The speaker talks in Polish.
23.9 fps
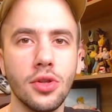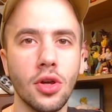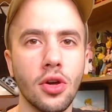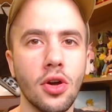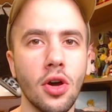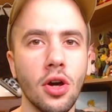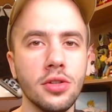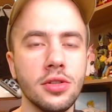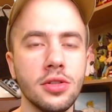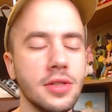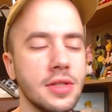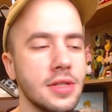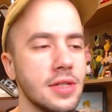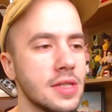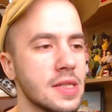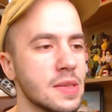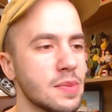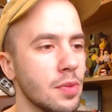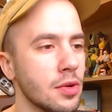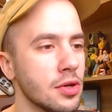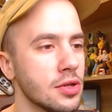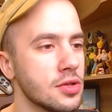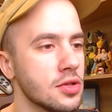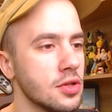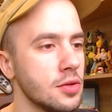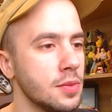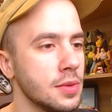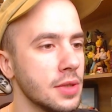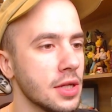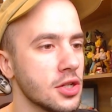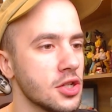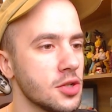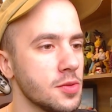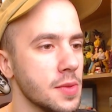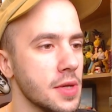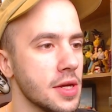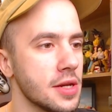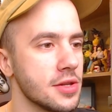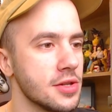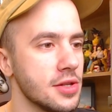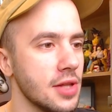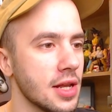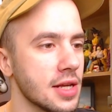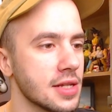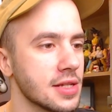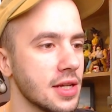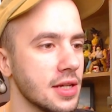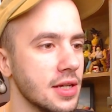To godny sposób na śmierć
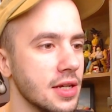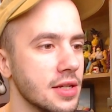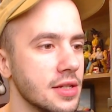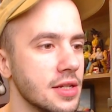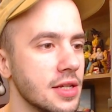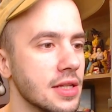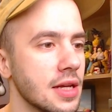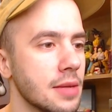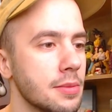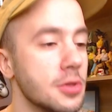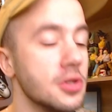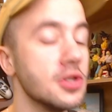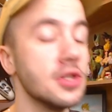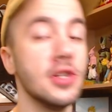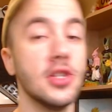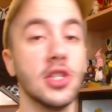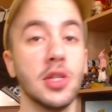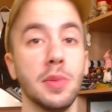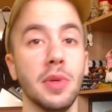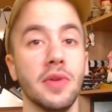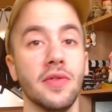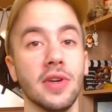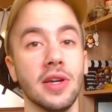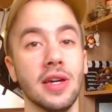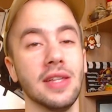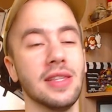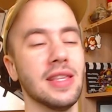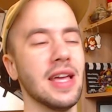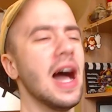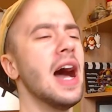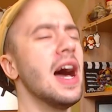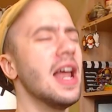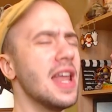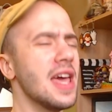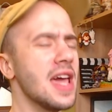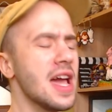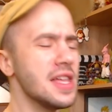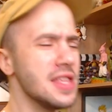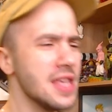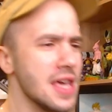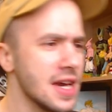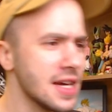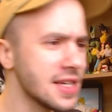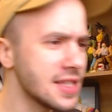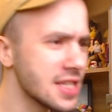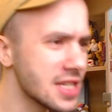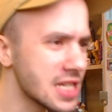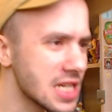dla Sajanina, myśli sobie Vegeta. Ale ja
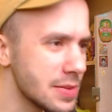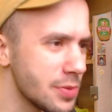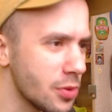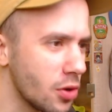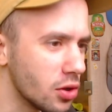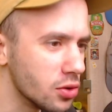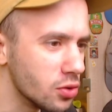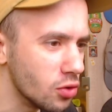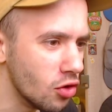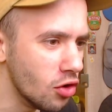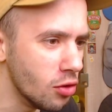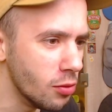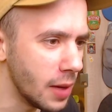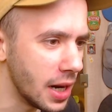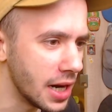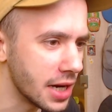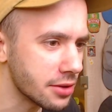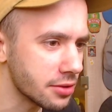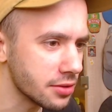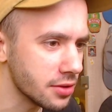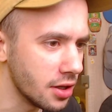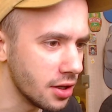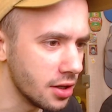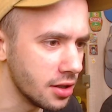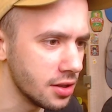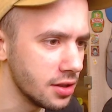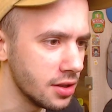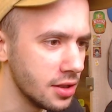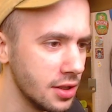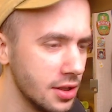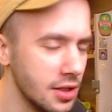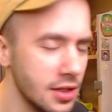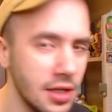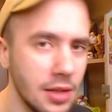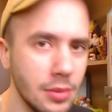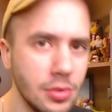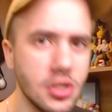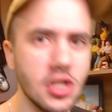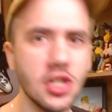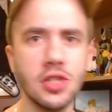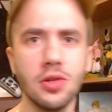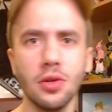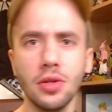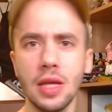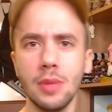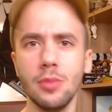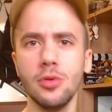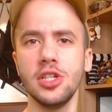nie chcę, żeby on umarł, no! Przecież
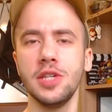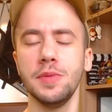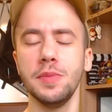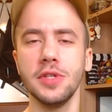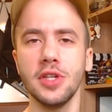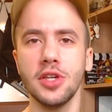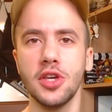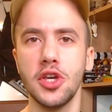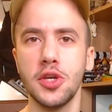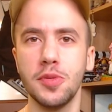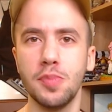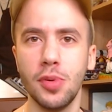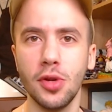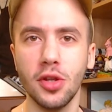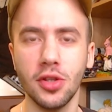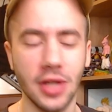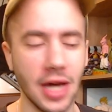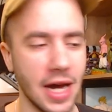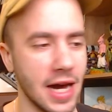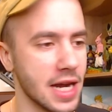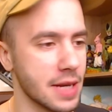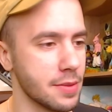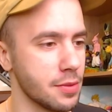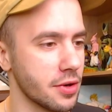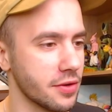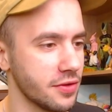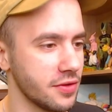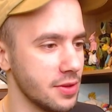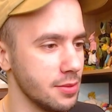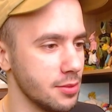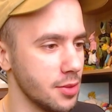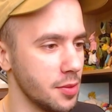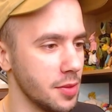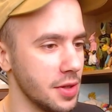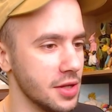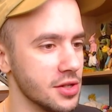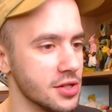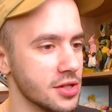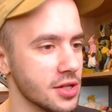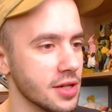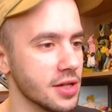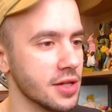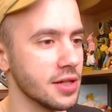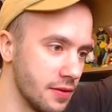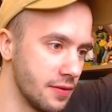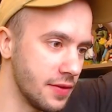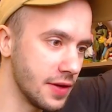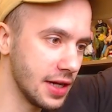tutaj musi być jakiś plot armor w tym momencie.
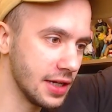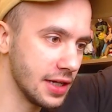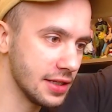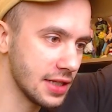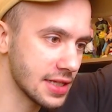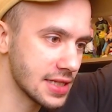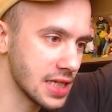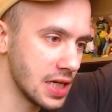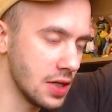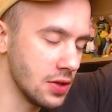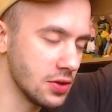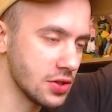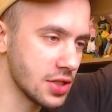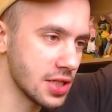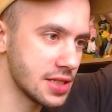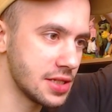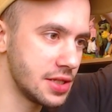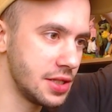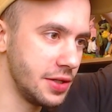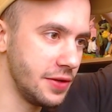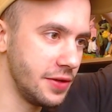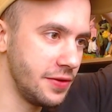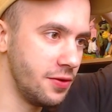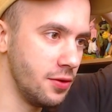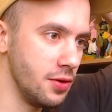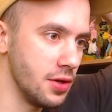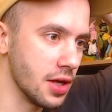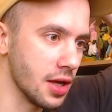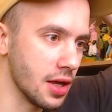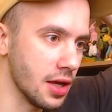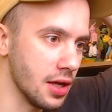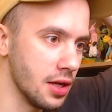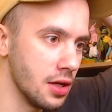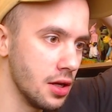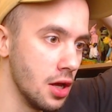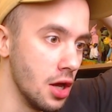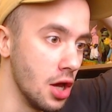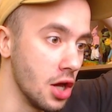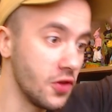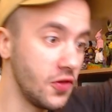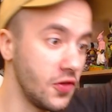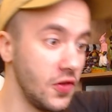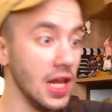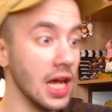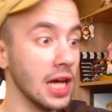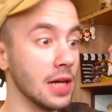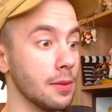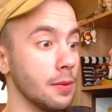Vegeta cały czas dryfuje.
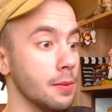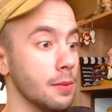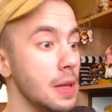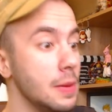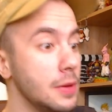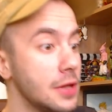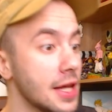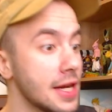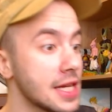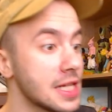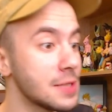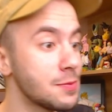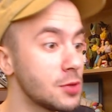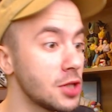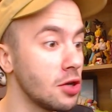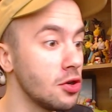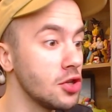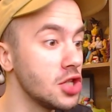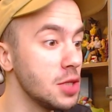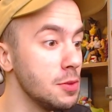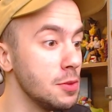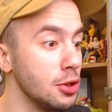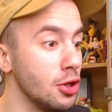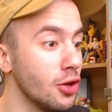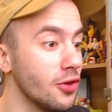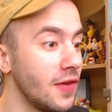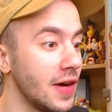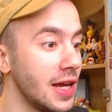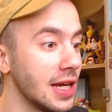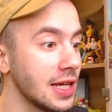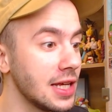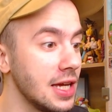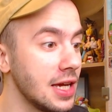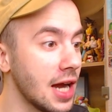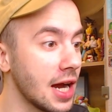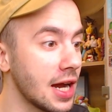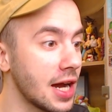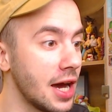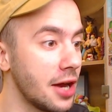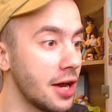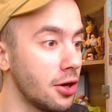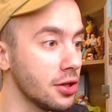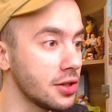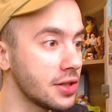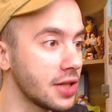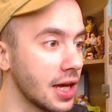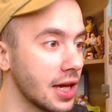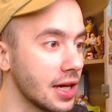Chwila, my teraz przechodzimy do walki
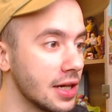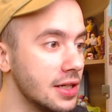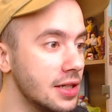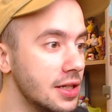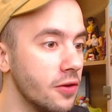Kakarota.